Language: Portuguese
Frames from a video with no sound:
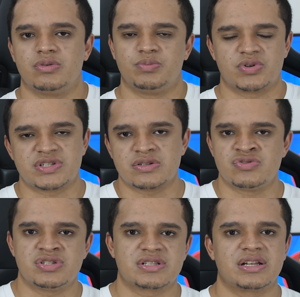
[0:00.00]
O processo
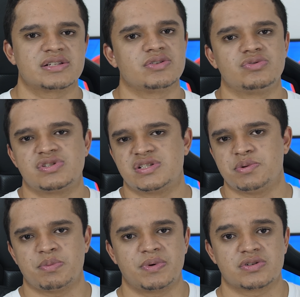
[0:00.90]
de instalação do
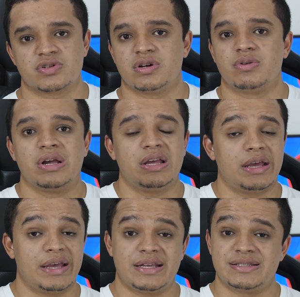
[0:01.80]
sistema operacional
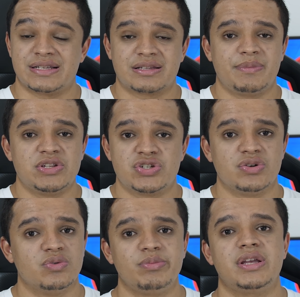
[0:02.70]
é exatamente
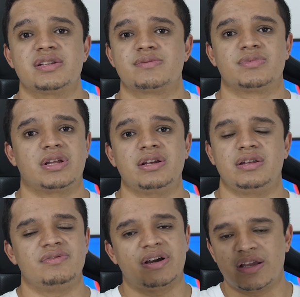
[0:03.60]
o mesmo, né?
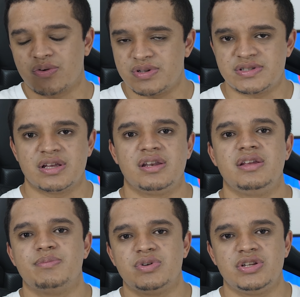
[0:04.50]
Ele vai reconhecer
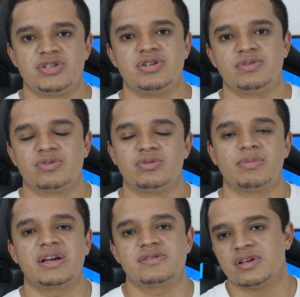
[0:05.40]
ali bonitinho e tudo
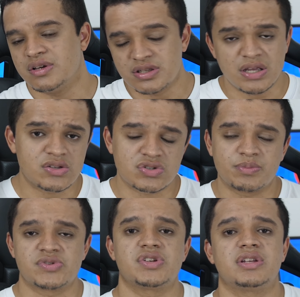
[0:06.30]
mais, e aí é só
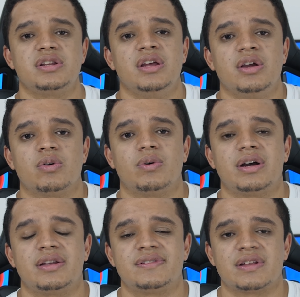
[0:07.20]
prosseguir com
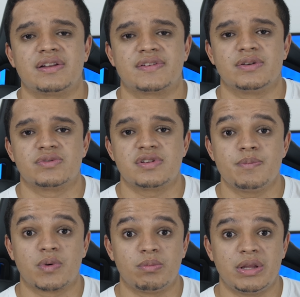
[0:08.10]
a instalação sem
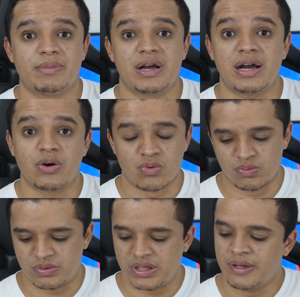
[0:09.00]
problema
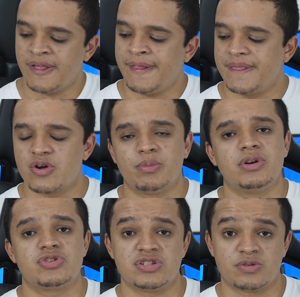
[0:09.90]
algum, né? E como
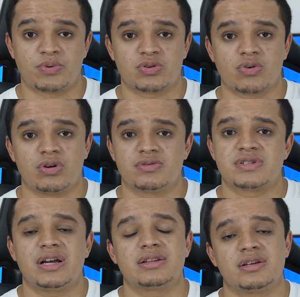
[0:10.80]
ele utiliza o protocolo
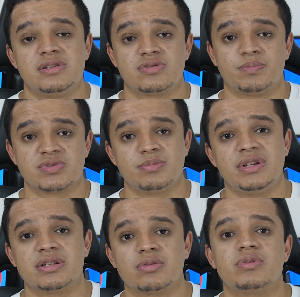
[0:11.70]
SATA, isso
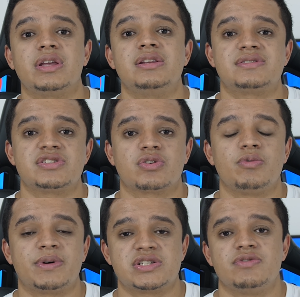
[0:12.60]
possibilita com que ele seja
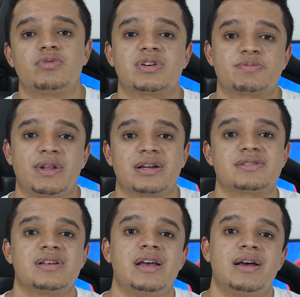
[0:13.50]
compatível com as
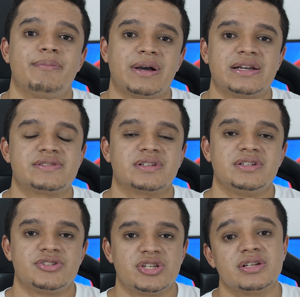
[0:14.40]
placas mais
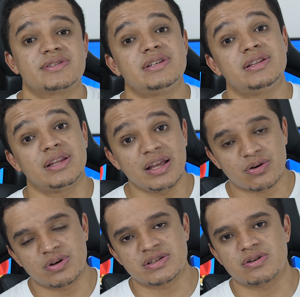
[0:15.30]
antigas que têm a
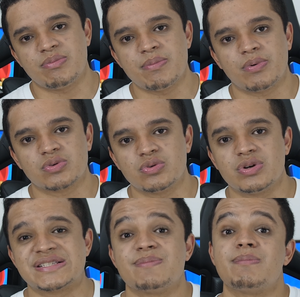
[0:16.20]
conexão
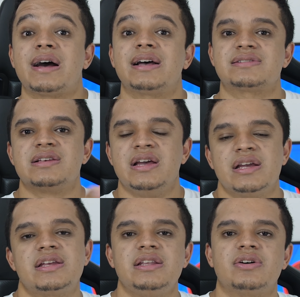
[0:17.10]
M.2, mas
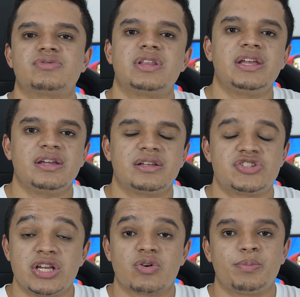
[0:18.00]
que não tenha,
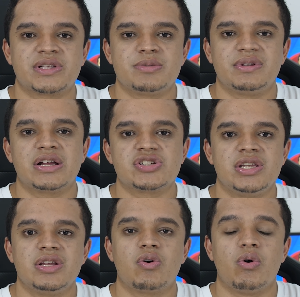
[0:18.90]
tinha compatibilidade
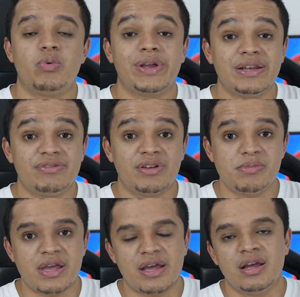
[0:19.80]
ali com o
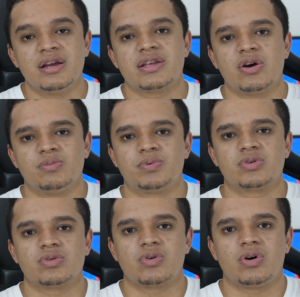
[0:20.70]
NVMe, que é um
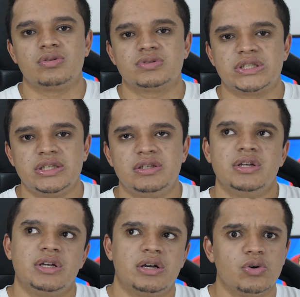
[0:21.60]
protocolo que
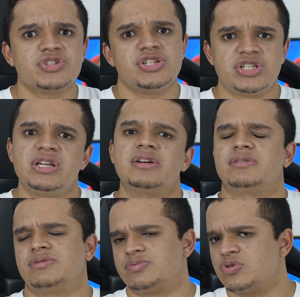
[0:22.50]
Hoje em dia,
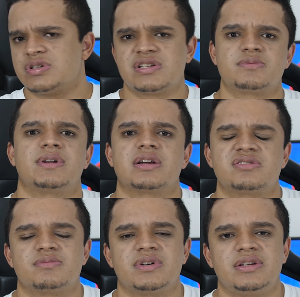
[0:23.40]
todas as
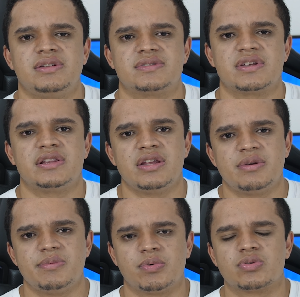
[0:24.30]
placas-mães que têm
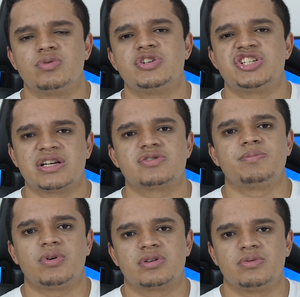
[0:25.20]
M.2 já
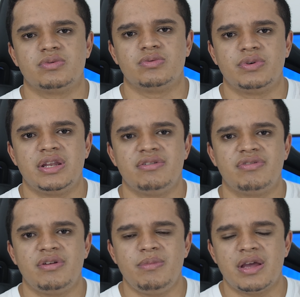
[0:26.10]
suportam o
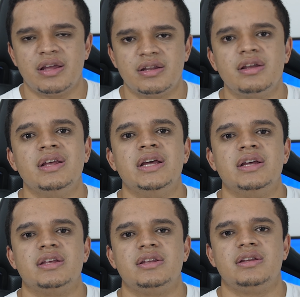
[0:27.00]
NVMe, né?
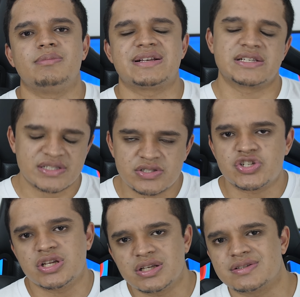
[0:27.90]
E, mas as
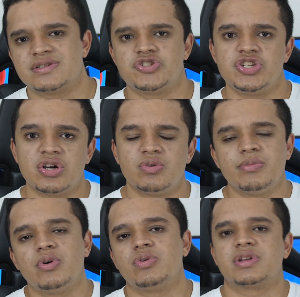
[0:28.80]
antigas tinham
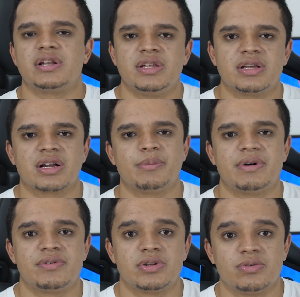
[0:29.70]
uma ou outra ali que
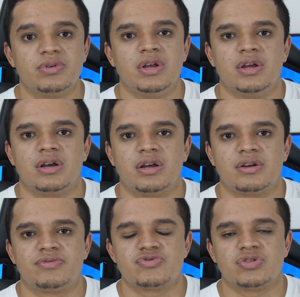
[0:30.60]
acabava não
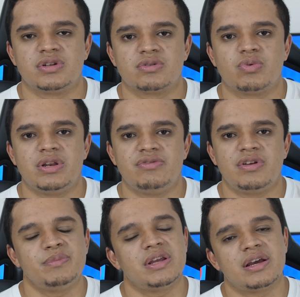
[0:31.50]
é, funcionando com o
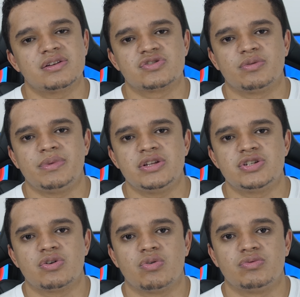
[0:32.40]
NVMe,
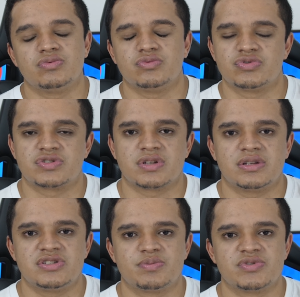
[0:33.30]
somente com os
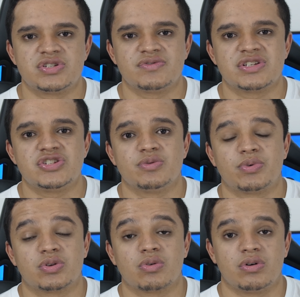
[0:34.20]
dispositivos que tinham o
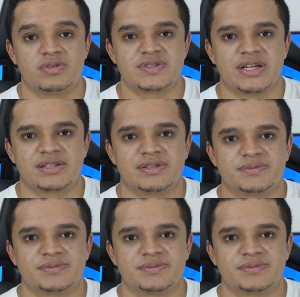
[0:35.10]
protocolo SATA.